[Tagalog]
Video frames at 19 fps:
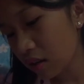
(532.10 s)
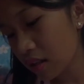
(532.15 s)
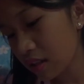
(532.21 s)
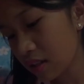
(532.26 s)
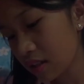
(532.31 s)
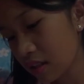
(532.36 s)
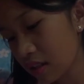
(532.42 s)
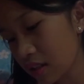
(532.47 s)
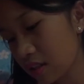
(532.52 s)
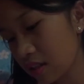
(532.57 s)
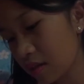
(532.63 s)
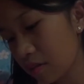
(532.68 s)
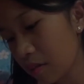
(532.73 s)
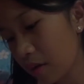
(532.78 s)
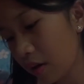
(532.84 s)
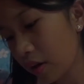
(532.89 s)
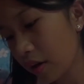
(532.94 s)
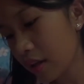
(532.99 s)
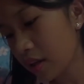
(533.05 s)
S. Liza
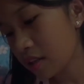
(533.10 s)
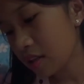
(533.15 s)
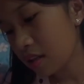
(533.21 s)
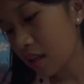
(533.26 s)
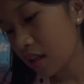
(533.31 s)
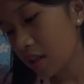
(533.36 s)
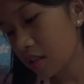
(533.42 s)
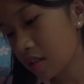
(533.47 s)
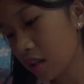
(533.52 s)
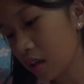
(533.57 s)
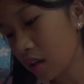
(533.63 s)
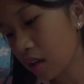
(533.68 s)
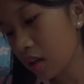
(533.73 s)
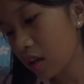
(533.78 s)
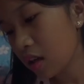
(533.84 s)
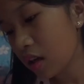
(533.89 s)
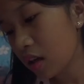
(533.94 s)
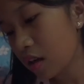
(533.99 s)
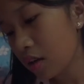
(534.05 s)
ba? S. Liza.
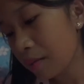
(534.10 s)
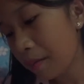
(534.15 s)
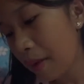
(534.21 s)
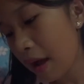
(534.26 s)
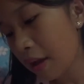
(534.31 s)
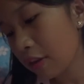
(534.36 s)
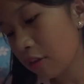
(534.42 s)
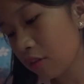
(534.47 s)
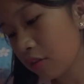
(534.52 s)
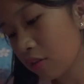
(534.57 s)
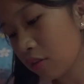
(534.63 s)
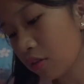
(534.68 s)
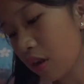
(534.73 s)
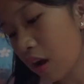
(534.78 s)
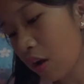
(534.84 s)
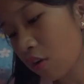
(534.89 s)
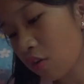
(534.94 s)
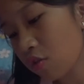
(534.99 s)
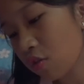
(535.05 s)
Paano
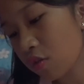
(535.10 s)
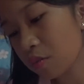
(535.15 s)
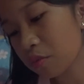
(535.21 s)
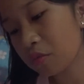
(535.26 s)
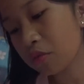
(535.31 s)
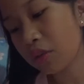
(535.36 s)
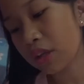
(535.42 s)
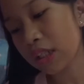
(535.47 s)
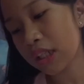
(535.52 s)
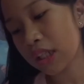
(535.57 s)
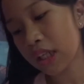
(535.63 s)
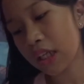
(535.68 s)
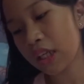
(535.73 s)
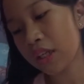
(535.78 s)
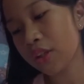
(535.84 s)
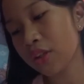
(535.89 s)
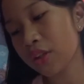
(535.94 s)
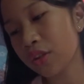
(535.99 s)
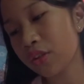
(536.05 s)
ako gumawa ng
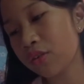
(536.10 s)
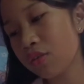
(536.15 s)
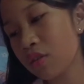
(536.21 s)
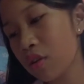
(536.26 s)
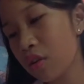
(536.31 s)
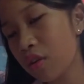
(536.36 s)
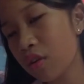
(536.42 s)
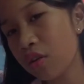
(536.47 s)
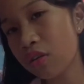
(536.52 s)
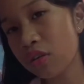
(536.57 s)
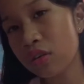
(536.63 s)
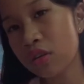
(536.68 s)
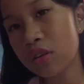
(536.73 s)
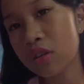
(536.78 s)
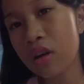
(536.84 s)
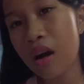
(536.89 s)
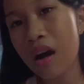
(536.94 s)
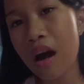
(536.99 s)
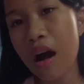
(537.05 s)
intro ko?
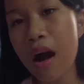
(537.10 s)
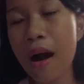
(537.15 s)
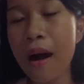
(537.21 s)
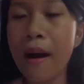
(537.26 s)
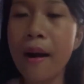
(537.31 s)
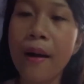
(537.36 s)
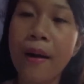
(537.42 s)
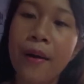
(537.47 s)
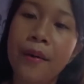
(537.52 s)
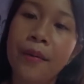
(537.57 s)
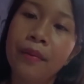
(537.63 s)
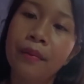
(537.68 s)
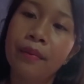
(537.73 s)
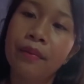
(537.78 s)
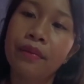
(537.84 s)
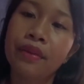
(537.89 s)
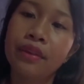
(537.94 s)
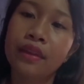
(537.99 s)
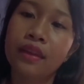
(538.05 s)

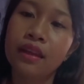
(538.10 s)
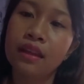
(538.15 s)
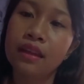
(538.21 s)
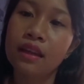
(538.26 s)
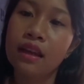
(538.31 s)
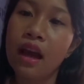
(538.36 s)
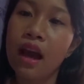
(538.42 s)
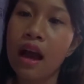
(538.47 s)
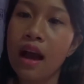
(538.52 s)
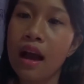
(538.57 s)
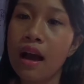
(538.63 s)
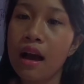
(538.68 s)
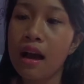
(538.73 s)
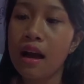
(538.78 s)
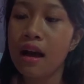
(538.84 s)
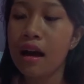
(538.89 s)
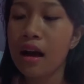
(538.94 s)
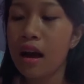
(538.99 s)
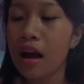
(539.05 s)
Um,
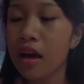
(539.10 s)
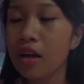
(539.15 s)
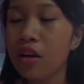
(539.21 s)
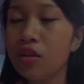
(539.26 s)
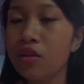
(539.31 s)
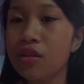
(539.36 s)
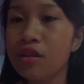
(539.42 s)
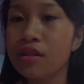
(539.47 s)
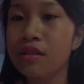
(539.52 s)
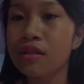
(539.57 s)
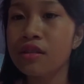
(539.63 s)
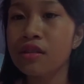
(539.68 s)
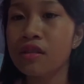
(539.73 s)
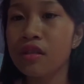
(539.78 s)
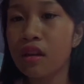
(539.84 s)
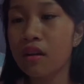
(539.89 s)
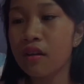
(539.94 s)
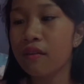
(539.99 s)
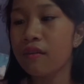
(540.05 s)
uh, I
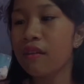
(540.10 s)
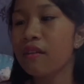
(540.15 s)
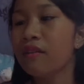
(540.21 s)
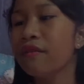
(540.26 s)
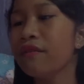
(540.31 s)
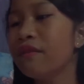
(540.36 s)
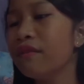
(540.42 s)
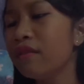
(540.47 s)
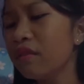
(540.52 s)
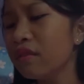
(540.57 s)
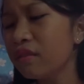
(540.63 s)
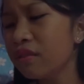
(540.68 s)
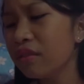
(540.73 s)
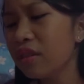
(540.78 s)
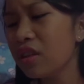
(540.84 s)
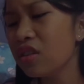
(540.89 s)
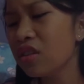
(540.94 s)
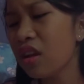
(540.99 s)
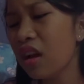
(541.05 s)
use
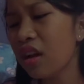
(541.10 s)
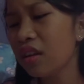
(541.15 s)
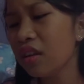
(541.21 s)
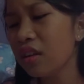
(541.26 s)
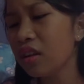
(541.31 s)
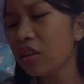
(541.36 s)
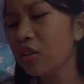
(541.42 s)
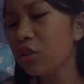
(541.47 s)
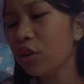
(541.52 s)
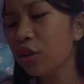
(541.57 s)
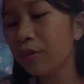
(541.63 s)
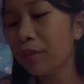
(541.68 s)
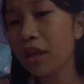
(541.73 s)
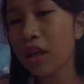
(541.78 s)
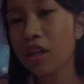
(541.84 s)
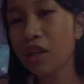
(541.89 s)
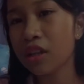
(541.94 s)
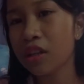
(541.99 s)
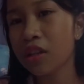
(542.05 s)
vid, ano, intro
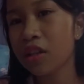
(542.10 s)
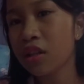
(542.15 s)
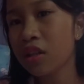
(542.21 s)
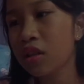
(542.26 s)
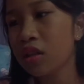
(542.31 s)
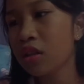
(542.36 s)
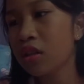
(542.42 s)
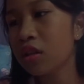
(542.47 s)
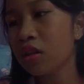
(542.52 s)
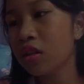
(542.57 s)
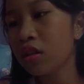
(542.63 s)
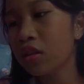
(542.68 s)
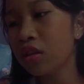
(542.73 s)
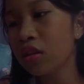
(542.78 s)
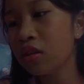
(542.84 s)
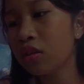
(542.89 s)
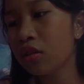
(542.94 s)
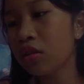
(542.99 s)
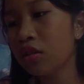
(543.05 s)
maker.
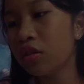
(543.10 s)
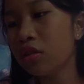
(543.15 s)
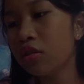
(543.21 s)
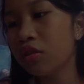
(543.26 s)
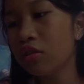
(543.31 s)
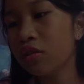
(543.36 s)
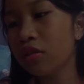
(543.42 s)
Ito.